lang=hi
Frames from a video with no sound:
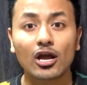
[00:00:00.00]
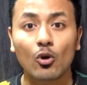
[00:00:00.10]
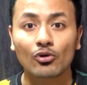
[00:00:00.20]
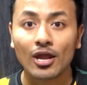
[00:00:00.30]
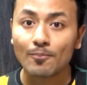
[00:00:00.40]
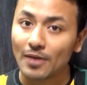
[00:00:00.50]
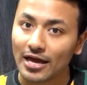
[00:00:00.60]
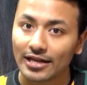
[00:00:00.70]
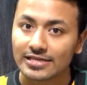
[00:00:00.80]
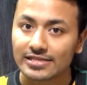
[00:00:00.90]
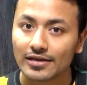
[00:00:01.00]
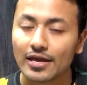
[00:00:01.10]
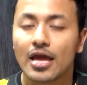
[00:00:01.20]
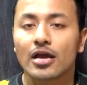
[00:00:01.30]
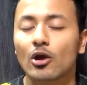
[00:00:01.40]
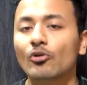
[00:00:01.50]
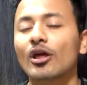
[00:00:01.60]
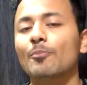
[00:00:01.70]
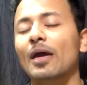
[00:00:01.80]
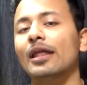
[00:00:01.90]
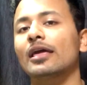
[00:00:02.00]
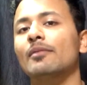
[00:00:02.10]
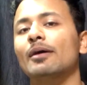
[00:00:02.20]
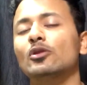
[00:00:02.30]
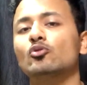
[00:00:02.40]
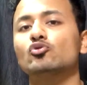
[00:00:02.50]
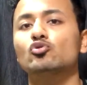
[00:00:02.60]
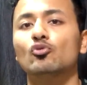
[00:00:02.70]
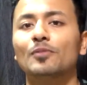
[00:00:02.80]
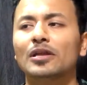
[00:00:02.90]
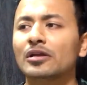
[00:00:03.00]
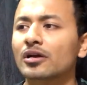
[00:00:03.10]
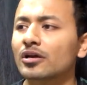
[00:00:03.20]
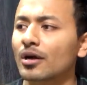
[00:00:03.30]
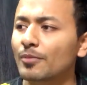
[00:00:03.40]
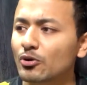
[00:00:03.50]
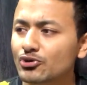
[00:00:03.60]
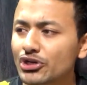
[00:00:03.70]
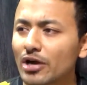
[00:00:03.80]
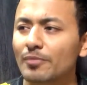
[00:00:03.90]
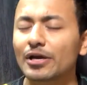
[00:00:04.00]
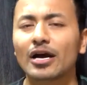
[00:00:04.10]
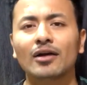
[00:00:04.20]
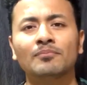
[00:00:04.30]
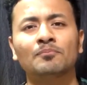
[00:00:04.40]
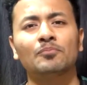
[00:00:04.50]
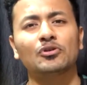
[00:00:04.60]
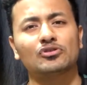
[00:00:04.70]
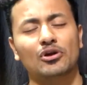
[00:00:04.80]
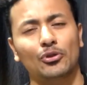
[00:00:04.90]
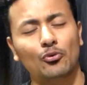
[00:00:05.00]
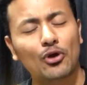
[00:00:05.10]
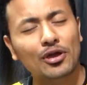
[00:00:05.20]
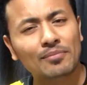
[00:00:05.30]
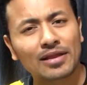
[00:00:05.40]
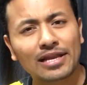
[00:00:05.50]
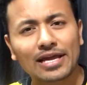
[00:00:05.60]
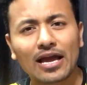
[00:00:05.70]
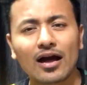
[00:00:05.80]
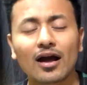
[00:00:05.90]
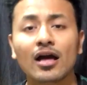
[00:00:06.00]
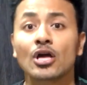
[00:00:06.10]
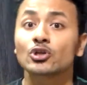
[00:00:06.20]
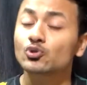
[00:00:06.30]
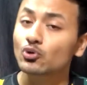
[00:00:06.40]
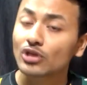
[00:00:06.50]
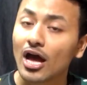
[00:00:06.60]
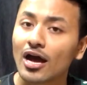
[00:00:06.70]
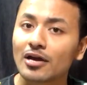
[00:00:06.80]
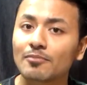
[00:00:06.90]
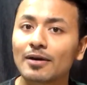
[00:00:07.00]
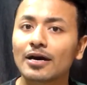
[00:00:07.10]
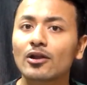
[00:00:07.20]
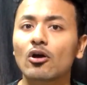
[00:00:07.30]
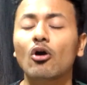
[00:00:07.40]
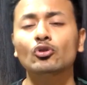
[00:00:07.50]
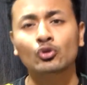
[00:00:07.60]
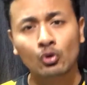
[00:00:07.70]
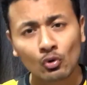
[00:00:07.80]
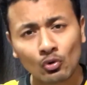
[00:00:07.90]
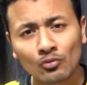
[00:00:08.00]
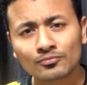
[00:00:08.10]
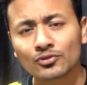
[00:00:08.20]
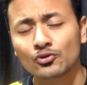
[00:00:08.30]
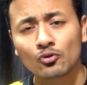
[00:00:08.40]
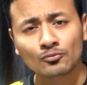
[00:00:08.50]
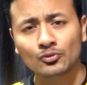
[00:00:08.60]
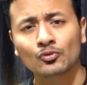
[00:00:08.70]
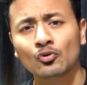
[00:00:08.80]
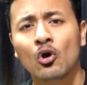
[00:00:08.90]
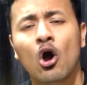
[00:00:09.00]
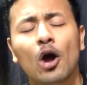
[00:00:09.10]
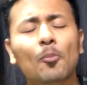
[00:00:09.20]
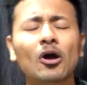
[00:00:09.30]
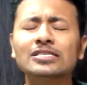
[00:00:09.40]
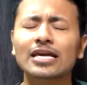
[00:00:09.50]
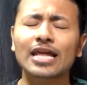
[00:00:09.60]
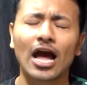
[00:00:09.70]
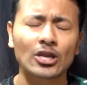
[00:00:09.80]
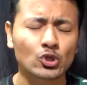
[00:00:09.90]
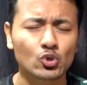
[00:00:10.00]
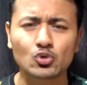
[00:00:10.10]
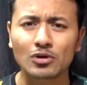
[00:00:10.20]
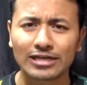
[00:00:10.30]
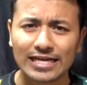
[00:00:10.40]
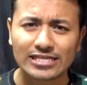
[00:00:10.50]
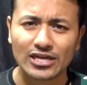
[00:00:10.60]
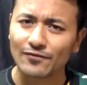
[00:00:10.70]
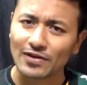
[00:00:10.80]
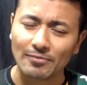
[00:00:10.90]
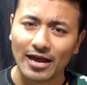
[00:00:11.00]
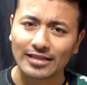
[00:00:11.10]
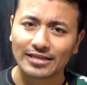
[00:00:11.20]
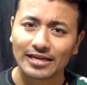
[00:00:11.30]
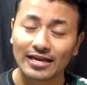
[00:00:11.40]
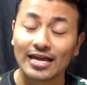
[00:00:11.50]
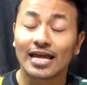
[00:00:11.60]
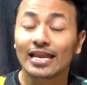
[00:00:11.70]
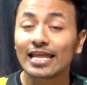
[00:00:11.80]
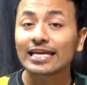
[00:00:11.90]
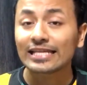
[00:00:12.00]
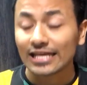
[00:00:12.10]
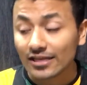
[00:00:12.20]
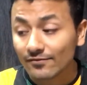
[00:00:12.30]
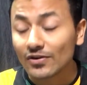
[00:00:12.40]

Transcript: है कहो ना प्यार है से कहो ना प्यार है के बाद दोस्तों फिर कभी खुशी कभी गम फिर उसके बाद कोई मिल गया जोधा अकबर धूम धूम टू और बहुत सारी अनयूजल टेस्ट की फिल्में आती हैं लेकिन इन